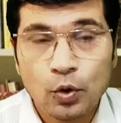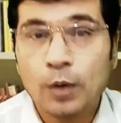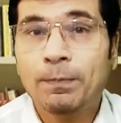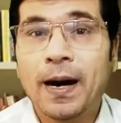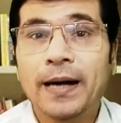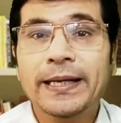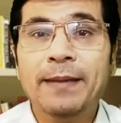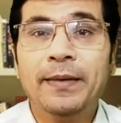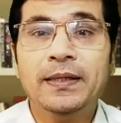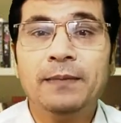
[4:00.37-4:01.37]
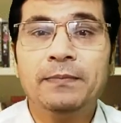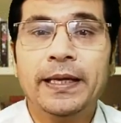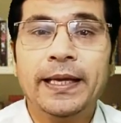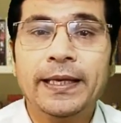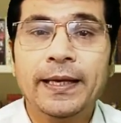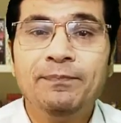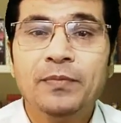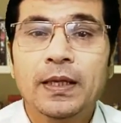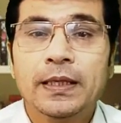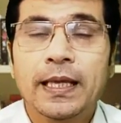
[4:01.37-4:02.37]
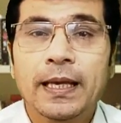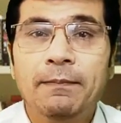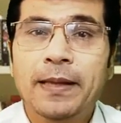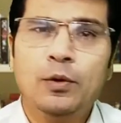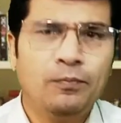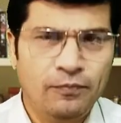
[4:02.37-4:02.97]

और पार्ट टाइम के अंदर कहेंगे कि मैं तो